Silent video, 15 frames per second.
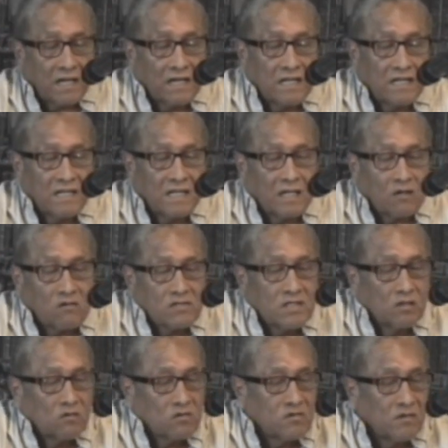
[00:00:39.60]
ya regía la
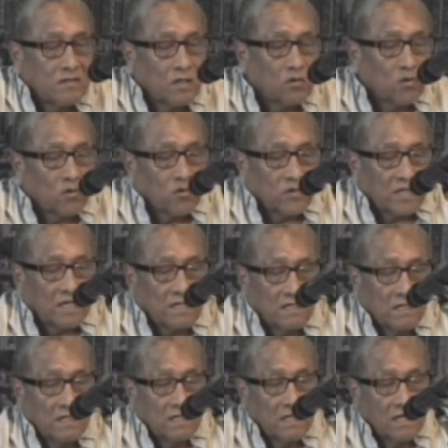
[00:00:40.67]
constitución de Cúcuta,